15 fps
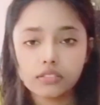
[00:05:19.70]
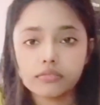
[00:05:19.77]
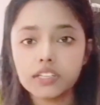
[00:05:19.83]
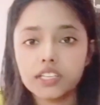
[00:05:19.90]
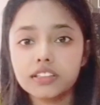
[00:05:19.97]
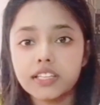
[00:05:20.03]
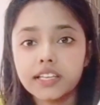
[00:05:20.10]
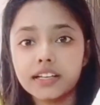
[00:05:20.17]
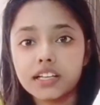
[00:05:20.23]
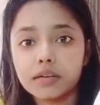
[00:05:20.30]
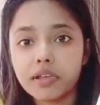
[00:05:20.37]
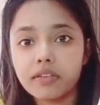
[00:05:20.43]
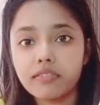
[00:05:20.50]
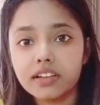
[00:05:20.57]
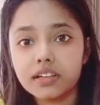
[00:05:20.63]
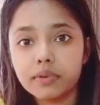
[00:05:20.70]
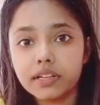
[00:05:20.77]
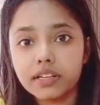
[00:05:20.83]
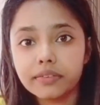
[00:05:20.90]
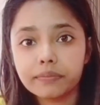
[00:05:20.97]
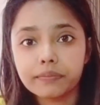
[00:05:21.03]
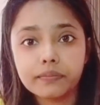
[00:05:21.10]
इतने कलर में अवेलेबल
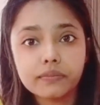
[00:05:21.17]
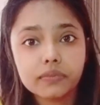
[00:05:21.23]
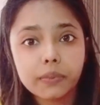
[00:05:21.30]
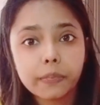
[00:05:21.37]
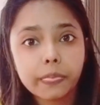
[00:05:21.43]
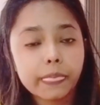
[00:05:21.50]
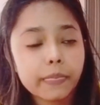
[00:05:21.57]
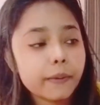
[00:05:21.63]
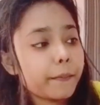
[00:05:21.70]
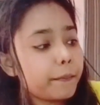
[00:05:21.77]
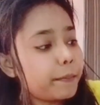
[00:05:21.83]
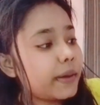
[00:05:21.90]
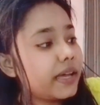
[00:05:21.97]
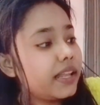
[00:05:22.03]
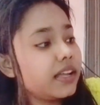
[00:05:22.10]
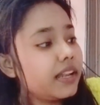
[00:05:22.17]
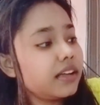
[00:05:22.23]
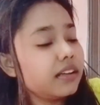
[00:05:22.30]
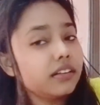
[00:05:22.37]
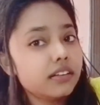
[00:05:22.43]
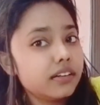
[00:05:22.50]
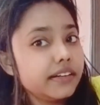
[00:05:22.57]
हैं पहला
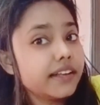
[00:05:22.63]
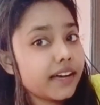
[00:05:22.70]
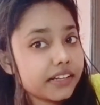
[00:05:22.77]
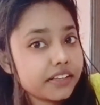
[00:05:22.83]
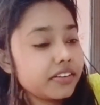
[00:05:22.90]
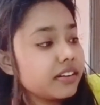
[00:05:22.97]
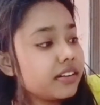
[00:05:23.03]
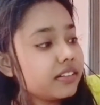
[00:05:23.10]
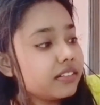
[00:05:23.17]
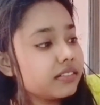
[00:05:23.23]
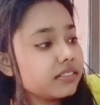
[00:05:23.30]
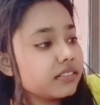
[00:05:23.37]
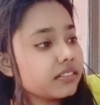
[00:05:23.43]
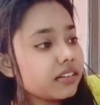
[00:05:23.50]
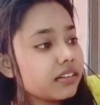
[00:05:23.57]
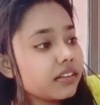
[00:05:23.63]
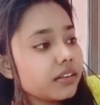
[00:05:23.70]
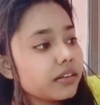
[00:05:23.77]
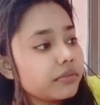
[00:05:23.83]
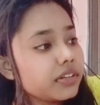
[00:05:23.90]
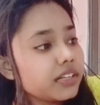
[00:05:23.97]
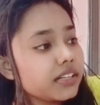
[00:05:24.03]
डार्क ग्रीन
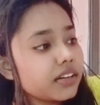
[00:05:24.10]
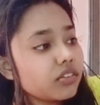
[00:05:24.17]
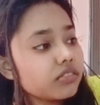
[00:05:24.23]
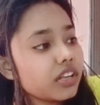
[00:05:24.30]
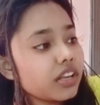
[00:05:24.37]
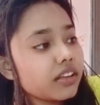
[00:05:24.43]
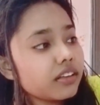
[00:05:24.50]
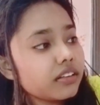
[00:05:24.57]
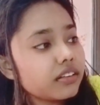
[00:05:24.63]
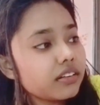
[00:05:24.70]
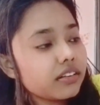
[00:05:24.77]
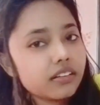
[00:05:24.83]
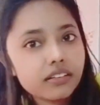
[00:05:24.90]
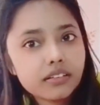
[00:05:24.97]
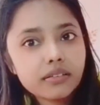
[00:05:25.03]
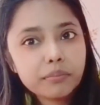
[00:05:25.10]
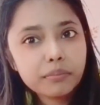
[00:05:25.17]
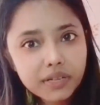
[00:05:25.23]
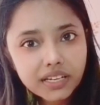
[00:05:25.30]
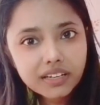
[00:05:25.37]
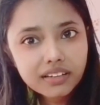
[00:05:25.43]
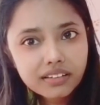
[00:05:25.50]
फिर ये कौन सा है
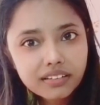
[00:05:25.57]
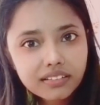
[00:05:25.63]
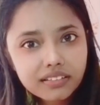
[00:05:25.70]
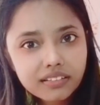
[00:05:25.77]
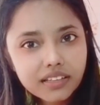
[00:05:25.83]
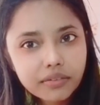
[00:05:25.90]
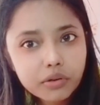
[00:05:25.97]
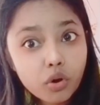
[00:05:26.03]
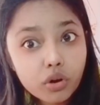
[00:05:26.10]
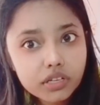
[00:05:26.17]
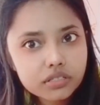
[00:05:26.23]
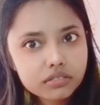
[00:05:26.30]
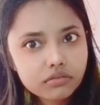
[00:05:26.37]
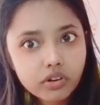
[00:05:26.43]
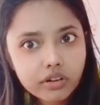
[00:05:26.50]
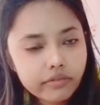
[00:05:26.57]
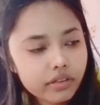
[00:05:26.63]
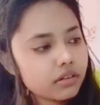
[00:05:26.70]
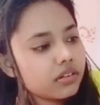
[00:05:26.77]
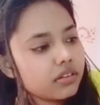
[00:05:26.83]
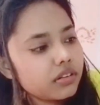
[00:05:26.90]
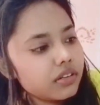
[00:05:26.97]
ब्रिक या फिर ऑरेंज वॉट
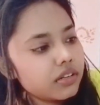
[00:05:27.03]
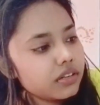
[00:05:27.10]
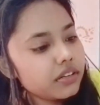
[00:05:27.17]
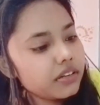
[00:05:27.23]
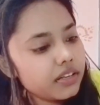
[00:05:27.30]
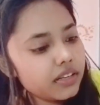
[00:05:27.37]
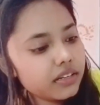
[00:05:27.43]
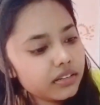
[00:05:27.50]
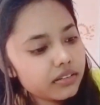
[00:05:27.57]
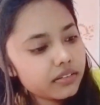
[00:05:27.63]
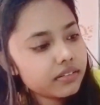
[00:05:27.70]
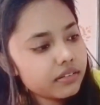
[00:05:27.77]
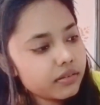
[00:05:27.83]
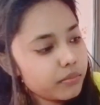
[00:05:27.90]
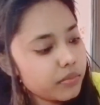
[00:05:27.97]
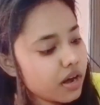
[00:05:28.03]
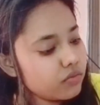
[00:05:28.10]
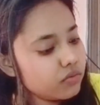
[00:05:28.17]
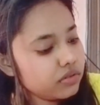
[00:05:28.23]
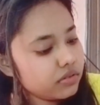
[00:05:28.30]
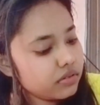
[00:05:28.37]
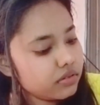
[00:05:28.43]
ग्रीन ब्राउन